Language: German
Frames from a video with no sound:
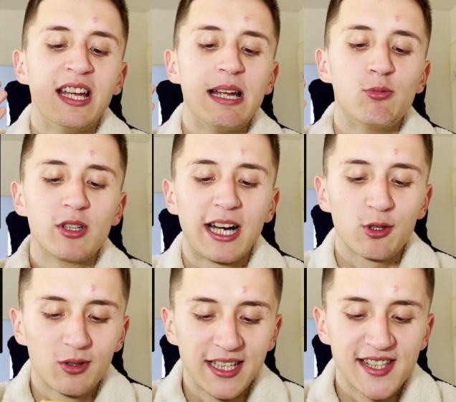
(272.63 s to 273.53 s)

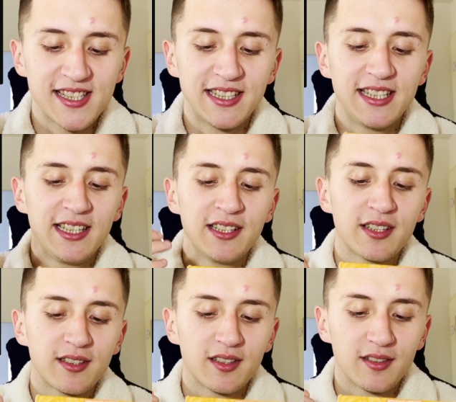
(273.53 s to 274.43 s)
Emulgator Lecithin,
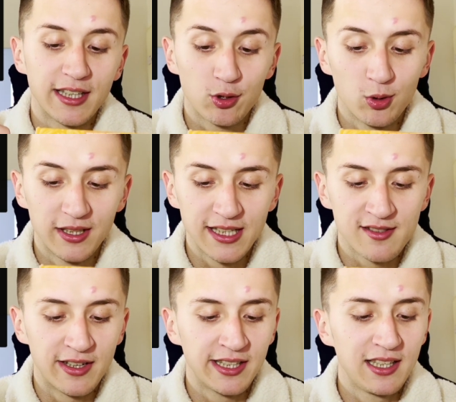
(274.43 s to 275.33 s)
natürliches
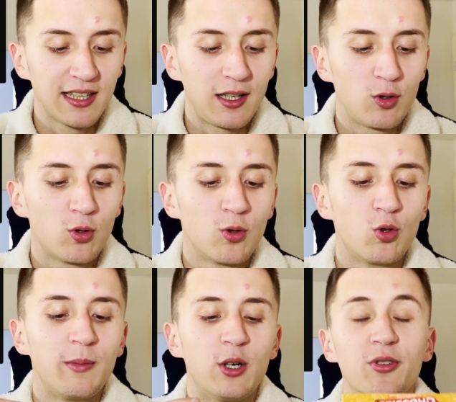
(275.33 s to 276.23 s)

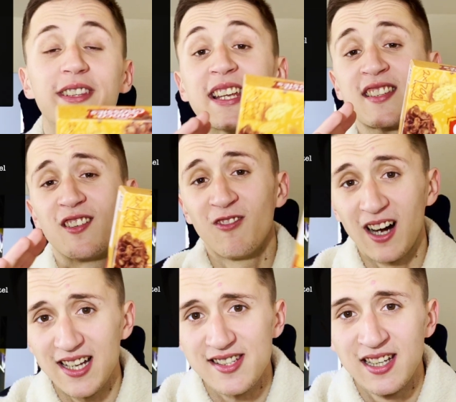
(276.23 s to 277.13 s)
Vanillearoma und das
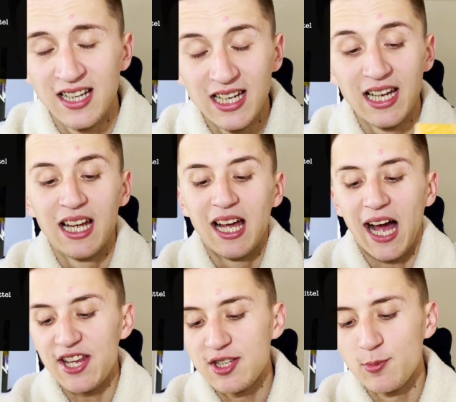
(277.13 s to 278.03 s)
war's.
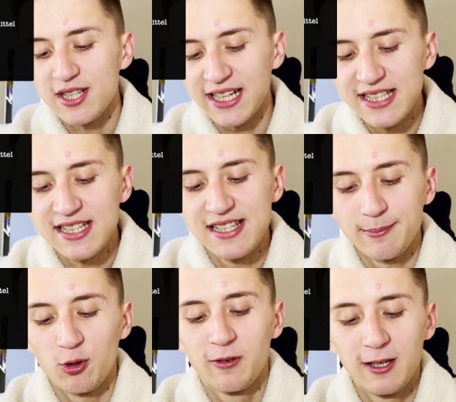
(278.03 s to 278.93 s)
Also ich muss sagen,
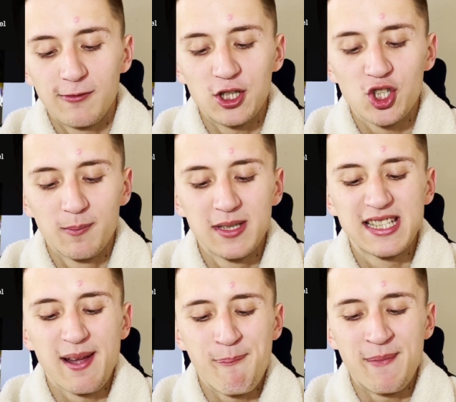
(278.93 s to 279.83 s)
insgesamt auf jeden Fall schon ein
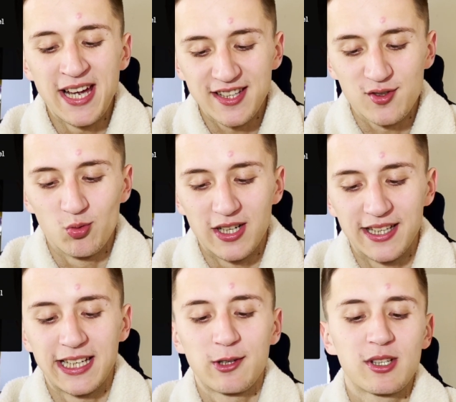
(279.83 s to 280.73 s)
bisschen mehr
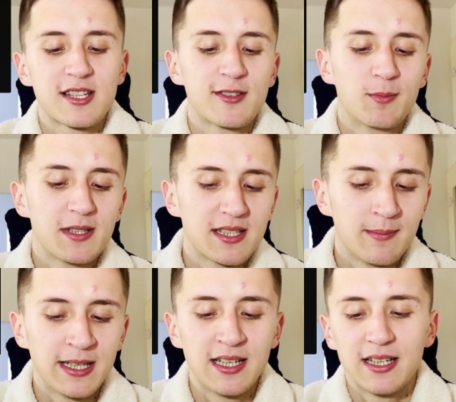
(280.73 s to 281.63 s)
Zutaten. Dadurch, dass wir auch ein bisschen
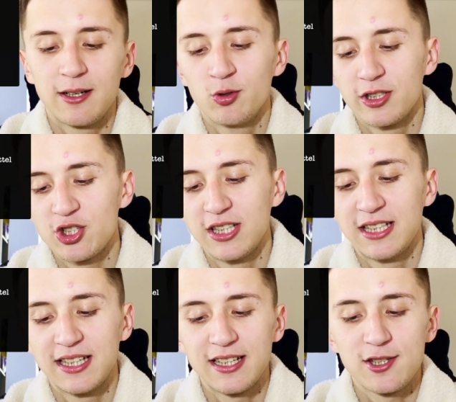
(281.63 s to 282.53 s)
mehr ja,
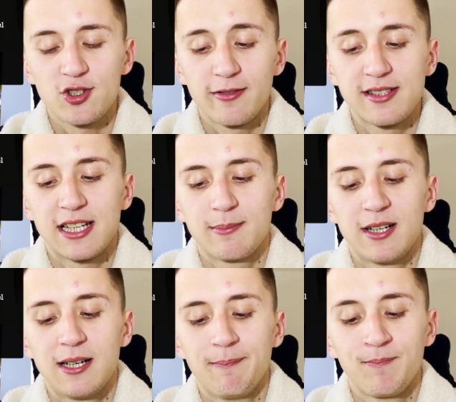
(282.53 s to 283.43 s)
unterschiedliche Inhaltsstoffe, sag ich mal,
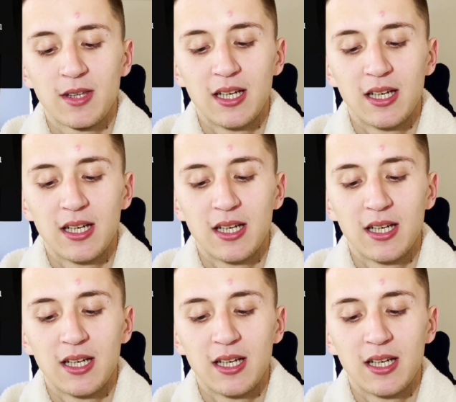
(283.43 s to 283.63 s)
haben.